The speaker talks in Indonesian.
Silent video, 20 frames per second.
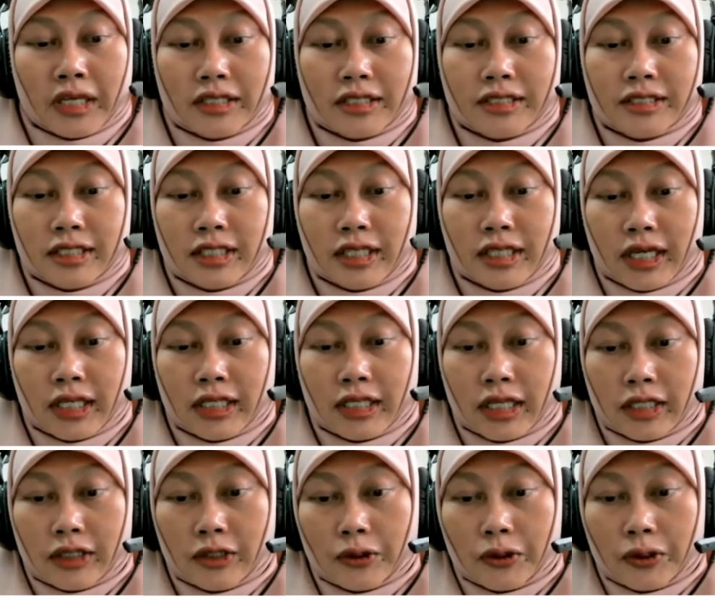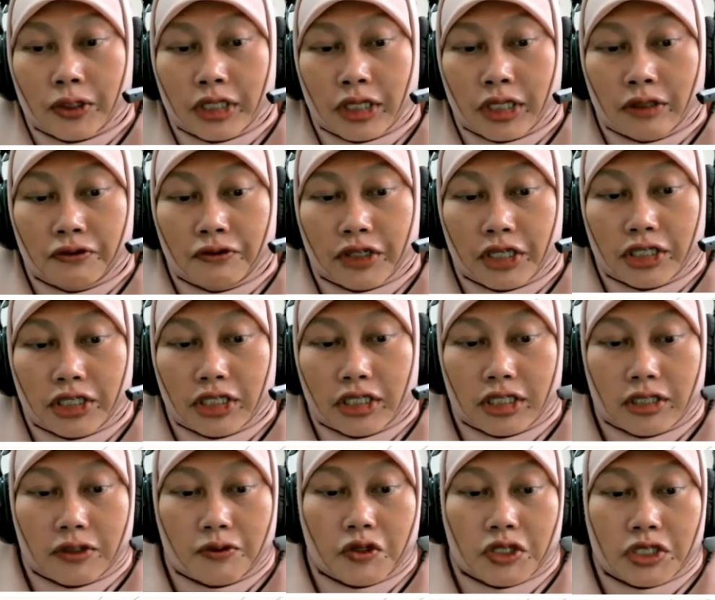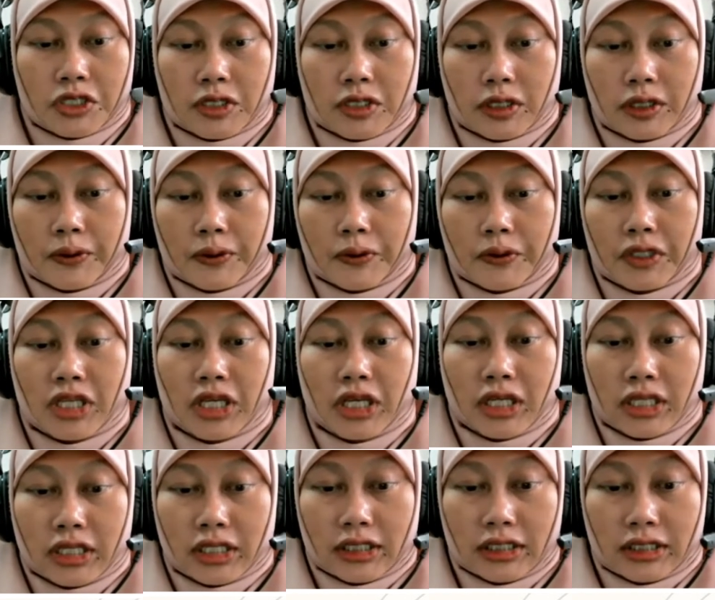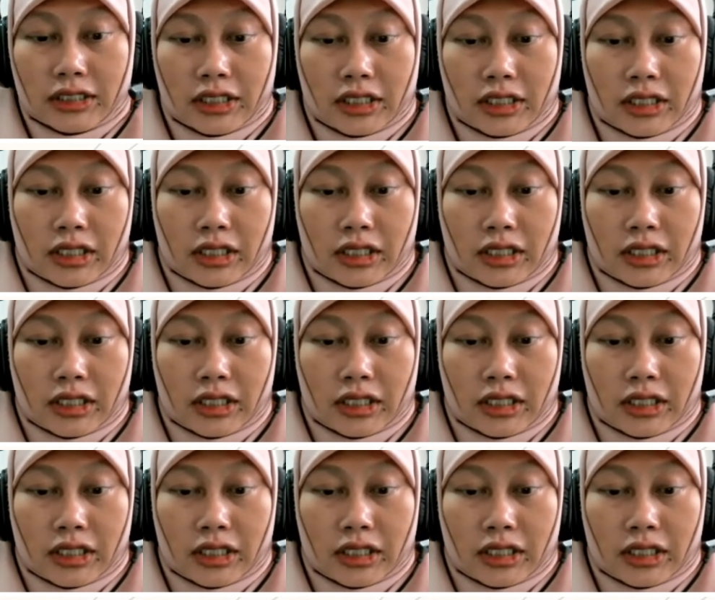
Di sini ada tokohnya Frederick Winslow Taylor